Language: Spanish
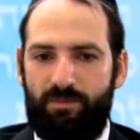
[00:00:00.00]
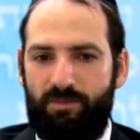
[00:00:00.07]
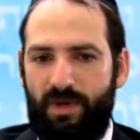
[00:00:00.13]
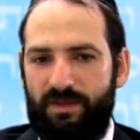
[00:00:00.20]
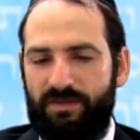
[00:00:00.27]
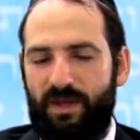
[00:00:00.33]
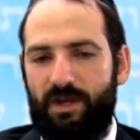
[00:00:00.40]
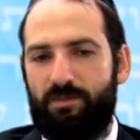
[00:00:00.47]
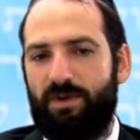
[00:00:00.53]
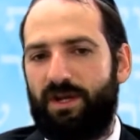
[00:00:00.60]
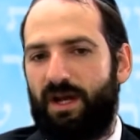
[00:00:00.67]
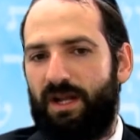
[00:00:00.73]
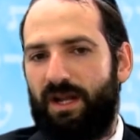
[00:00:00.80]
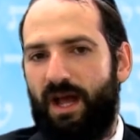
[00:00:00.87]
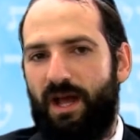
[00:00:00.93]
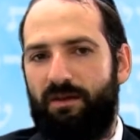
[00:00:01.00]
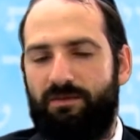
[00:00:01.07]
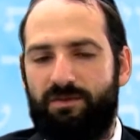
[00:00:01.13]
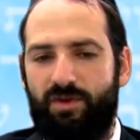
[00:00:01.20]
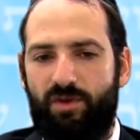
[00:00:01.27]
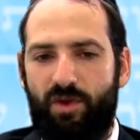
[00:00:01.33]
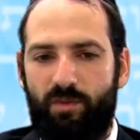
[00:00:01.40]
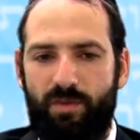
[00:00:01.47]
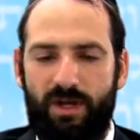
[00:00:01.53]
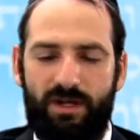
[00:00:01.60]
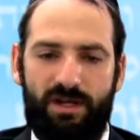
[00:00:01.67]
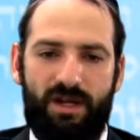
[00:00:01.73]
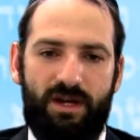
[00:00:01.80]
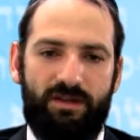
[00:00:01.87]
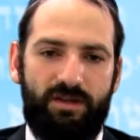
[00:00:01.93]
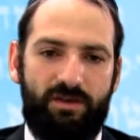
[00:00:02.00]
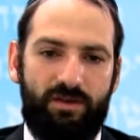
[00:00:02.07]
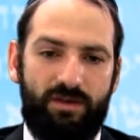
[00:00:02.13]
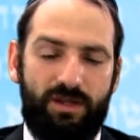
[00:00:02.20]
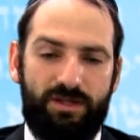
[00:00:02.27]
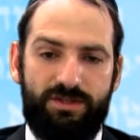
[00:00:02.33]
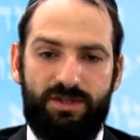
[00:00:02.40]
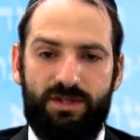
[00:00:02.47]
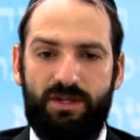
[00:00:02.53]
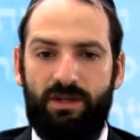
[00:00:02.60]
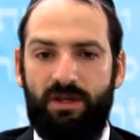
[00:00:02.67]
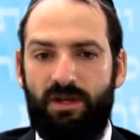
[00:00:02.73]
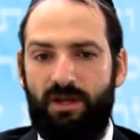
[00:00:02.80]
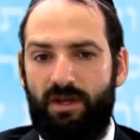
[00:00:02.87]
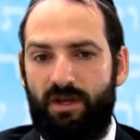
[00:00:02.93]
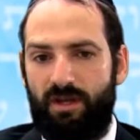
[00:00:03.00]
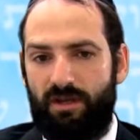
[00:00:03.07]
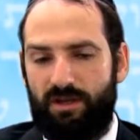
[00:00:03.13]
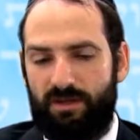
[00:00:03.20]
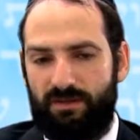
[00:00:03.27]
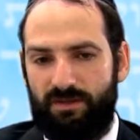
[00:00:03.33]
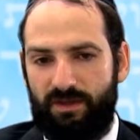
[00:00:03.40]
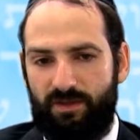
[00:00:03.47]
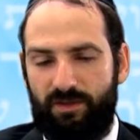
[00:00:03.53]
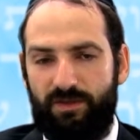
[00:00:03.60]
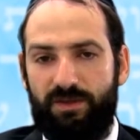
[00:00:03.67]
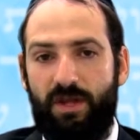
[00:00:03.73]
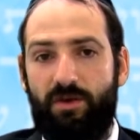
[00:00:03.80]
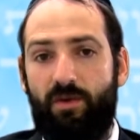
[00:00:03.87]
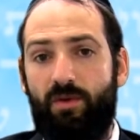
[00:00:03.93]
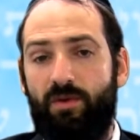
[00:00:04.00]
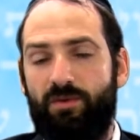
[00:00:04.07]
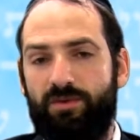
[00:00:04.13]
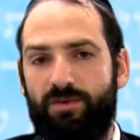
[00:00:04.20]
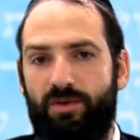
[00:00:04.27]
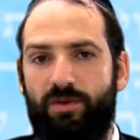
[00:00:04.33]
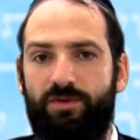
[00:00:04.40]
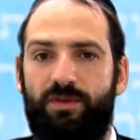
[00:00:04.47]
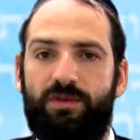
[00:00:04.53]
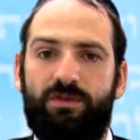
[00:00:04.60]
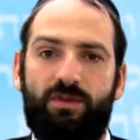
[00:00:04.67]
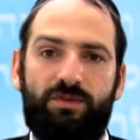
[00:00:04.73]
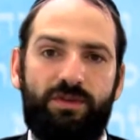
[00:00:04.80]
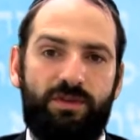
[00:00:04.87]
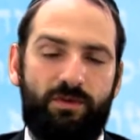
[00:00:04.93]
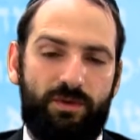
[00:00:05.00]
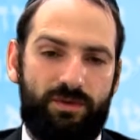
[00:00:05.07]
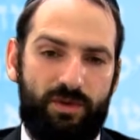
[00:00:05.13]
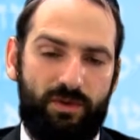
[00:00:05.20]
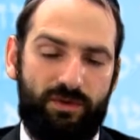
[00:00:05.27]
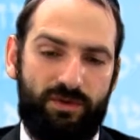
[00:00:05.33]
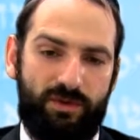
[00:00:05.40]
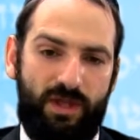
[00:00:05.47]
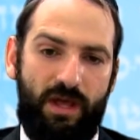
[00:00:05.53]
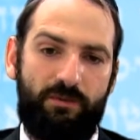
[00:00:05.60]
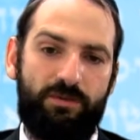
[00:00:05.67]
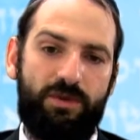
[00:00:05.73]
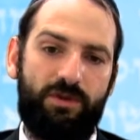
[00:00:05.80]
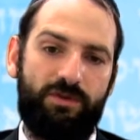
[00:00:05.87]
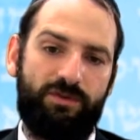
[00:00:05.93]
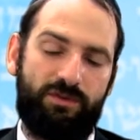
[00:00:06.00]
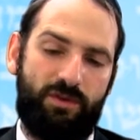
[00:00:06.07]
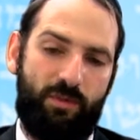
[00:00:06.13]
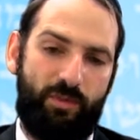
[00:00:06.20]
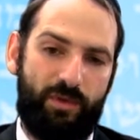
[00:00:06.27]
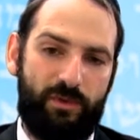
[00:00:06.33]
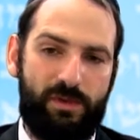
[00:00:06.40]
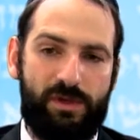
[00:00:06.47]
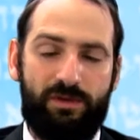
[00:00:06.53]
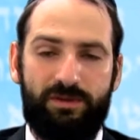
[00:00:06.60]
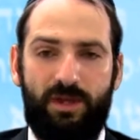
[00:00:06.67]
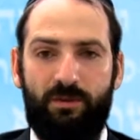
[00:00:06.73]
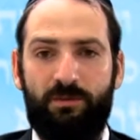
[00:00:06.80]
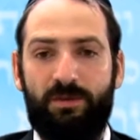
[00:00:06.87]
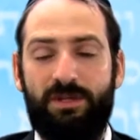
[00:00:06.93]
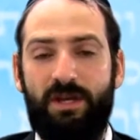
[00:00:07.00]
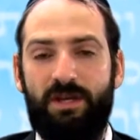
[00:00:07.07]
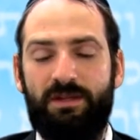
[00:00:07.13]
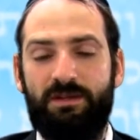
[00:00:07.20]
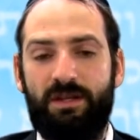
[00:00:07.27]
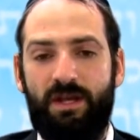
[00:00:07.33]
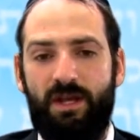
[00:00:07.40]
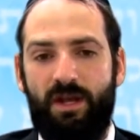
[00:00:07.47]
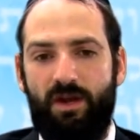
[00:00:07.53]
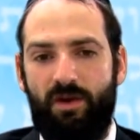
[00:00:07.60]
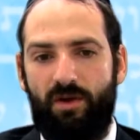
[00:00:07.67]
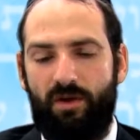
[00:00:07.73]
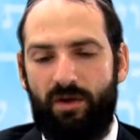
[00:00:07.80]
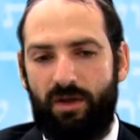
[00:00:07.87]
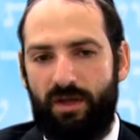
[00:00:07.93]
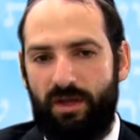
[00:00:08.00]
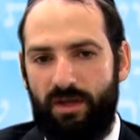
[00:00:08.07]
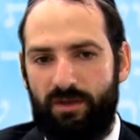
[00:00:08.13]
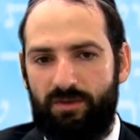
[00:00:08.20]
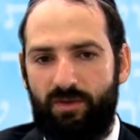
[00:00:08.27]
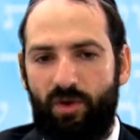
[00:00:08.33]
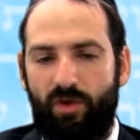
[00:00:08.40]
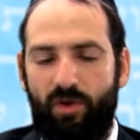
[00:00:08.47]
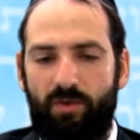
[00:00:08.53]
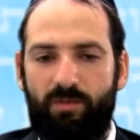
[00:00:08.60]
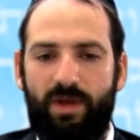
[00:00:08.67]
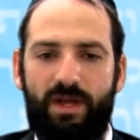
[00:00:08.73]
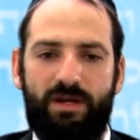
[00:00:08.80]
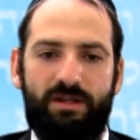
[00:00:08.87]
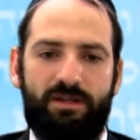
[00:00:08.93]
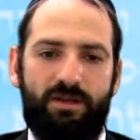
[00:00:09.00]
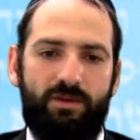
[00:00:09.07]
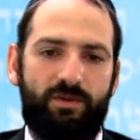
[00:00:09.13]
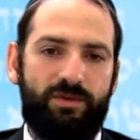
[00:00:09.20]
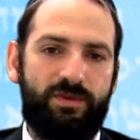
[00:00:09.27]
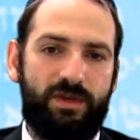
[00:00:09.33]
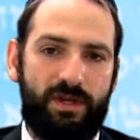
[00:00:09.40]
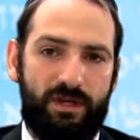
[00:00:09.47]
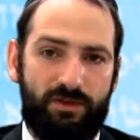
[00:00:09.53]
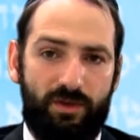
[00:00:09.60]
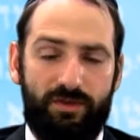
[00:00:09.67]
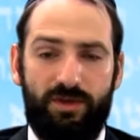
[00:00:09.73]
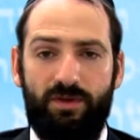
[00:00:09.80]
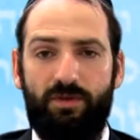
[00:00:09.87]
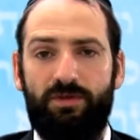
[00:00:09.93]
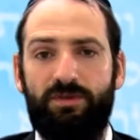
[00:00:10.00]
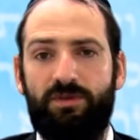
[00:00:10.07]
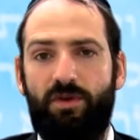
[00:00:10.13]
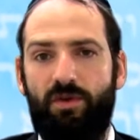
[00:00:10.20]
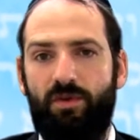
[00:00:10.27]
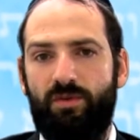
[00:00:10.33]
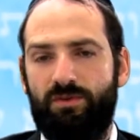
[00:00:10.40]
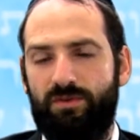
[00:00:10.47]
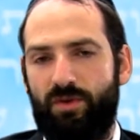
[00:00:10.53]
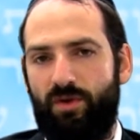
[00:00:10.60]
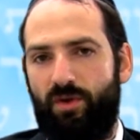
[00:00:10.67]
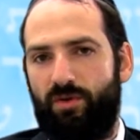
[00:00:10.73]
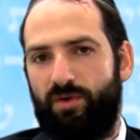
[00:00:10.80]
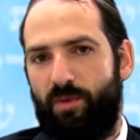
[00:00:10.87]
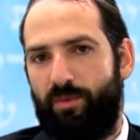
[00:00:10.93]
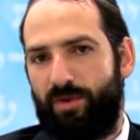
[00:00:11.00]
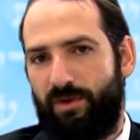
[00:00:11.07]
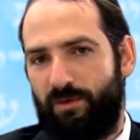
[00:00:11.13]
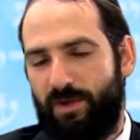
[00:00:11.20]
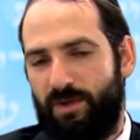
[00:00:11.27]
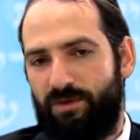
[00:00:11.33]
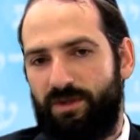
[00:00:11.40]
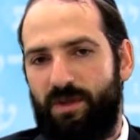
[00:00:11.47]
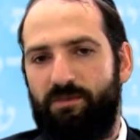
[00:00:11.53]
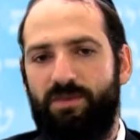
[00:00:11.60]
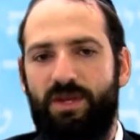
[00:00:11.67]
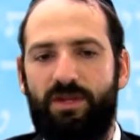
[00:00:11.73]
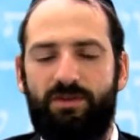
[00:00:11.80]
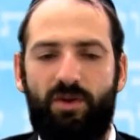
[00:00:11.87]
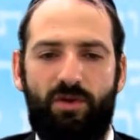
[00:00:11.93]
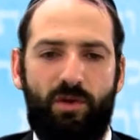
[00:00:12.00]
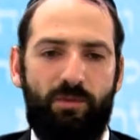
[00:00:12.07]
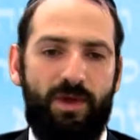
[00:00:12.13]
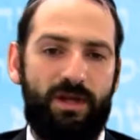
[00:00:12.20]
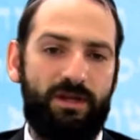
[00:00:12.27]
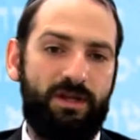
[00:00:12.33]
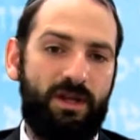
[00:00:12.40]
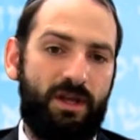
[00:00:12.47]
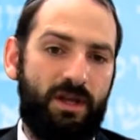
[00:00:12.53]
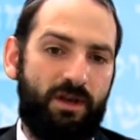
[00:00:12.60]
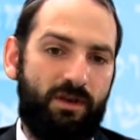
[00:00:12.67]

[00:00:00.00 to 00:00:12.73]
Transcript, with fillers: Bazar Bejalab, no comer carne con leche, que se cocinaron juntos, entonces nuestros sabios nos prohibieron también que no comer, inclusive que no se cocinó junto, o nos prohibieron también no comer